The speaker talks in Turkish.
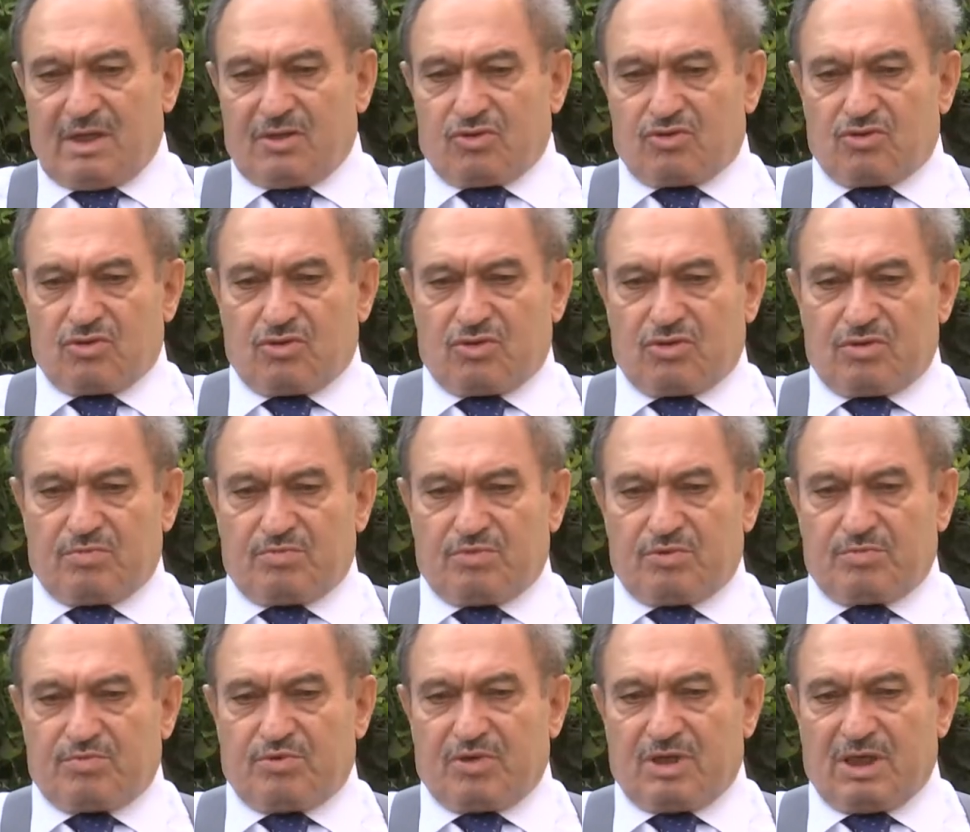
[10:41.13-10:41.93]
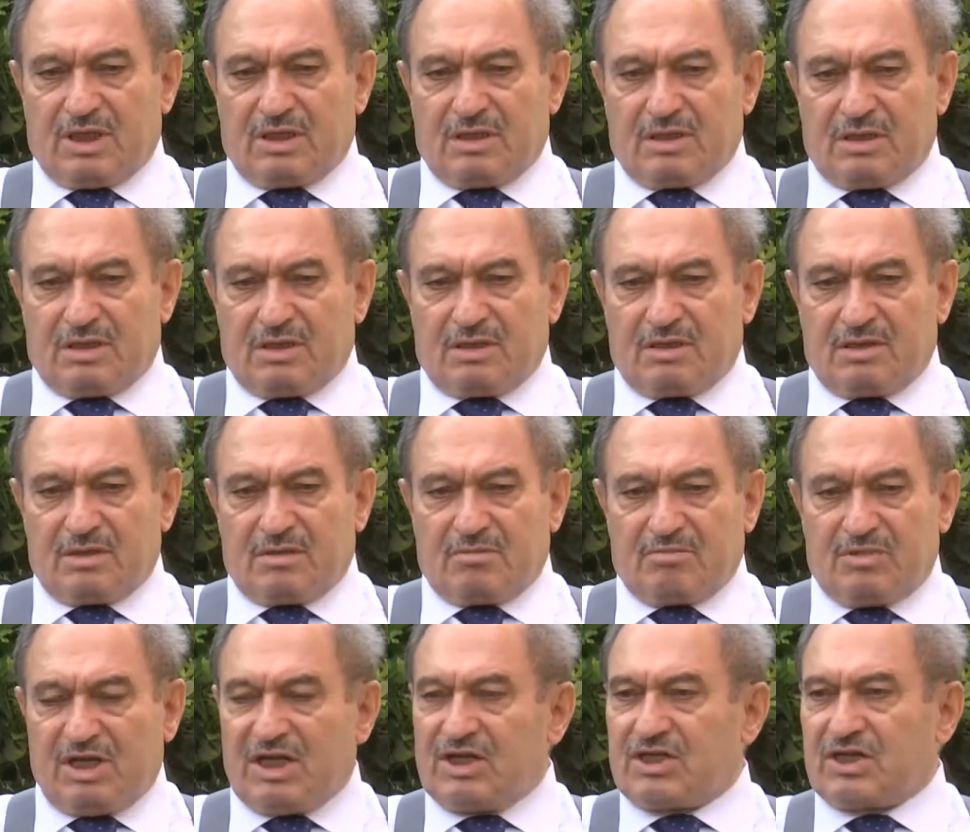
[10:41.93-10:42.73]
Çünkü bu
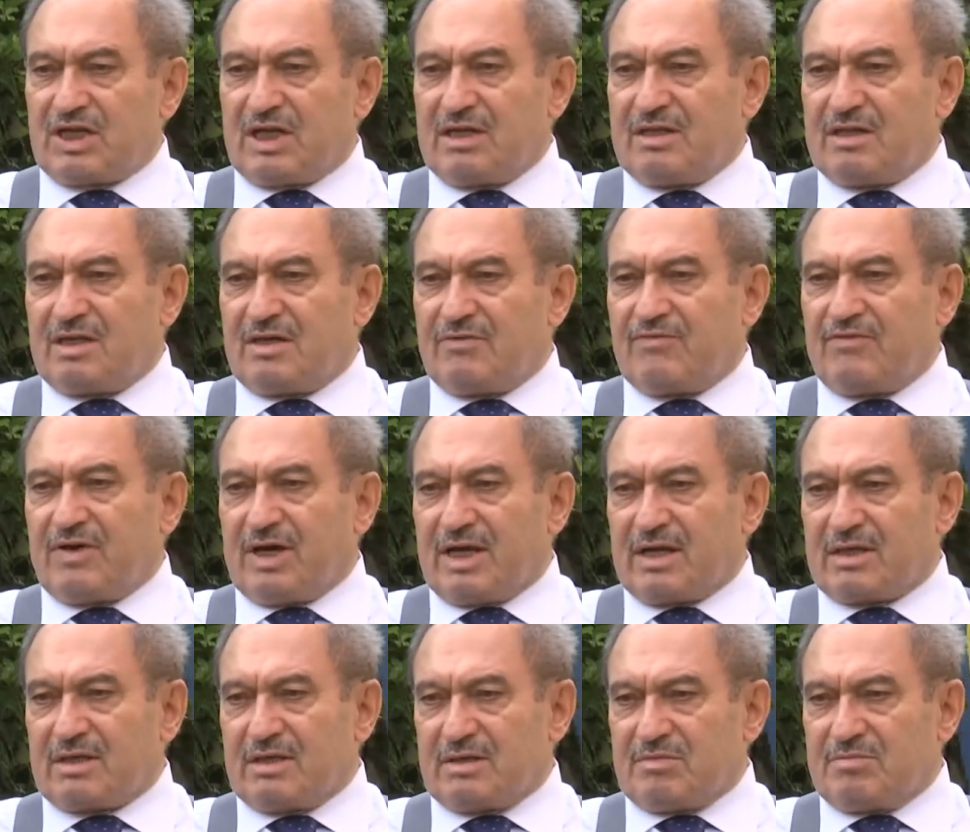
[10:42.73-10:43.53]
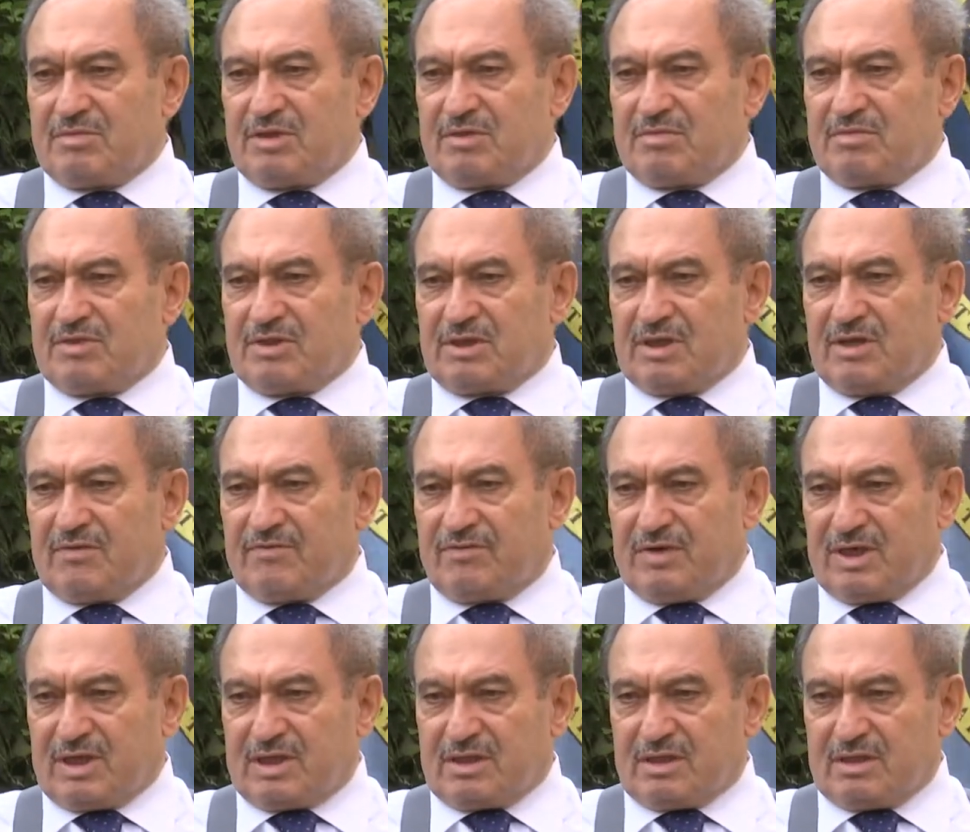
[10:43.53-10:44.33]
puanların bileşenleri farklı, birbirinden
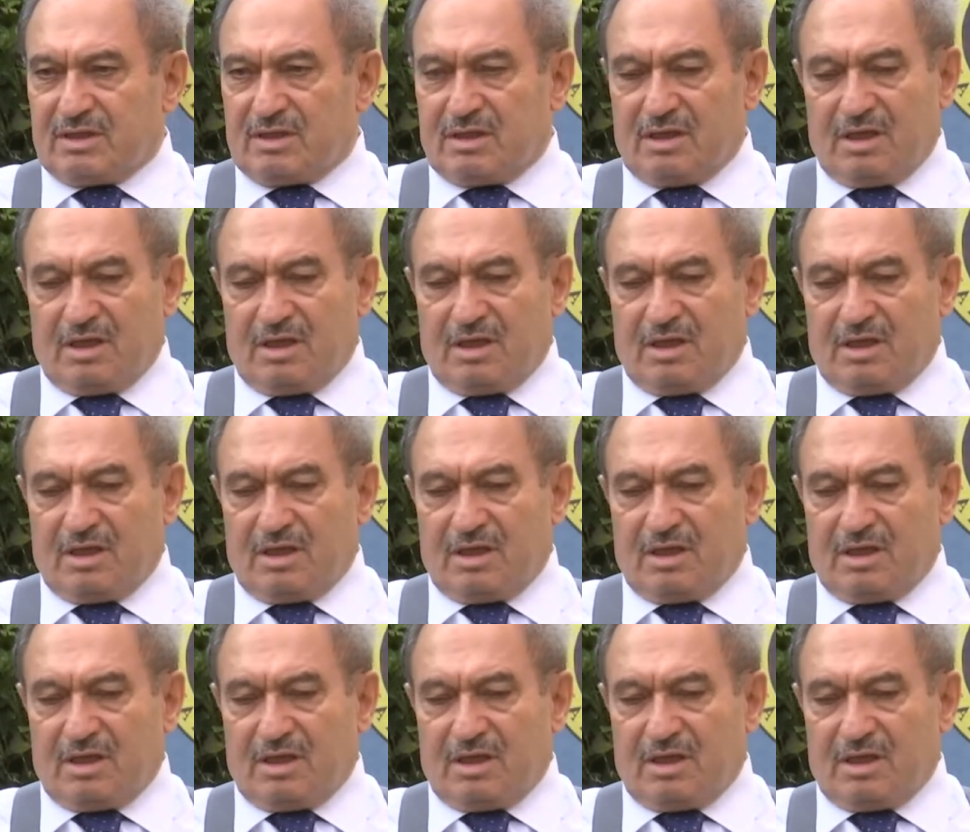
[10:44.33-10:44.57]
farklı.